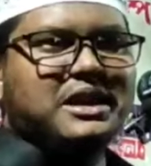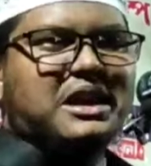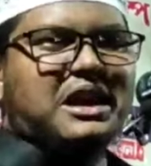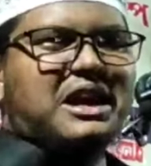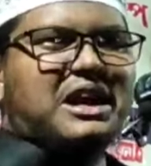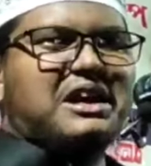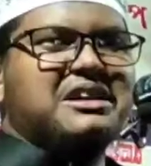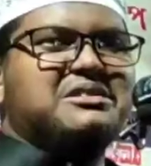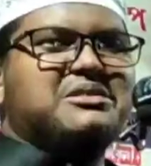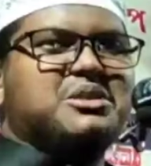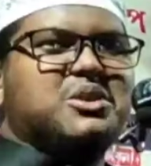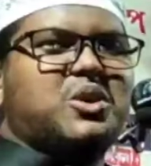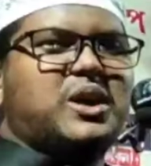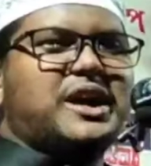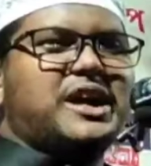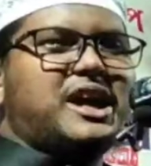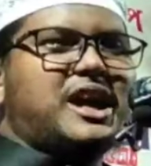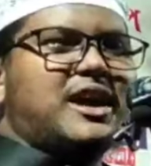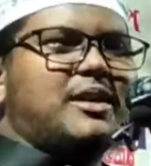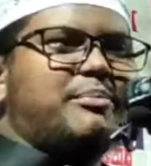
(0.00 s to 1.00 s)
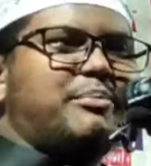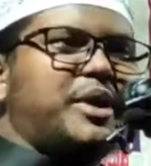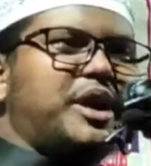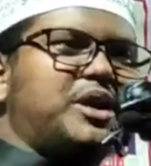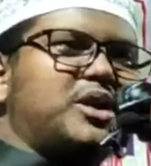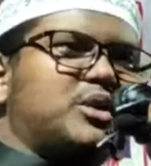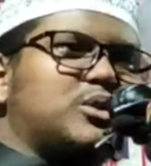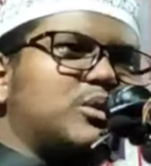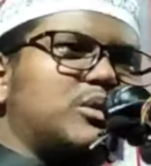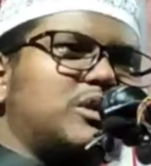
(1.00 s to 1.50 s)
কাঠ কয়লা
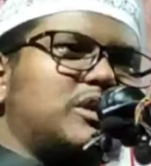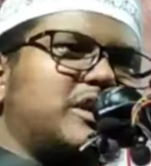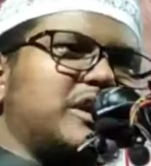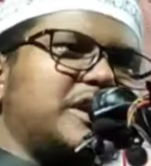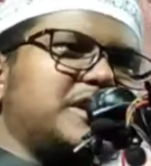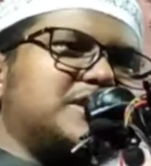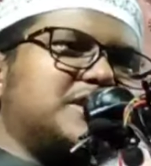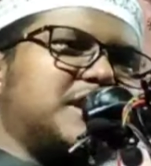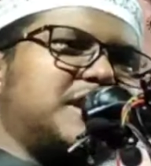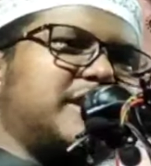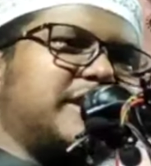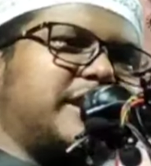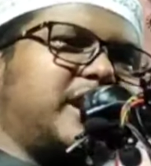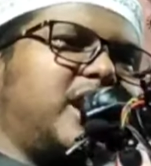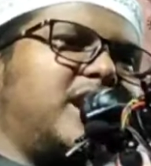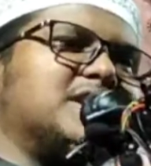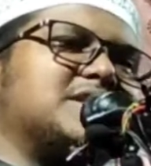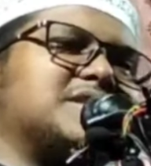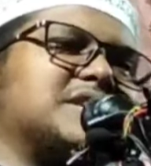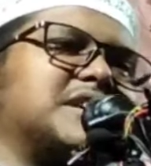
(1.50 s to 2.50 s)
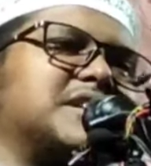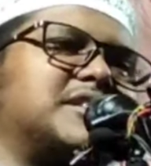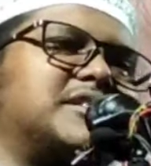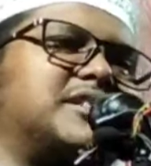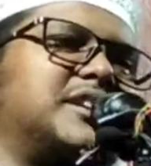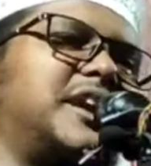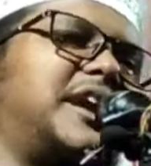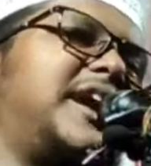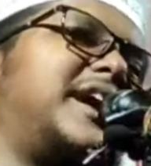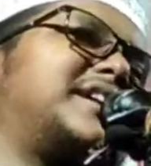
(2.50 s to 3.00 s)
পেট্রোল ডিজেল কেরাসিন
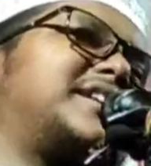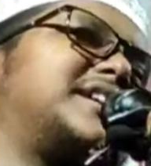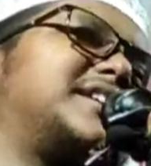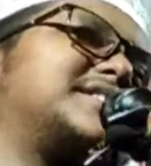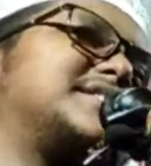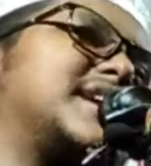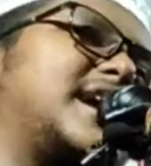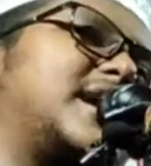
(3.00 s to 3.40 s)
দিয়ে একটা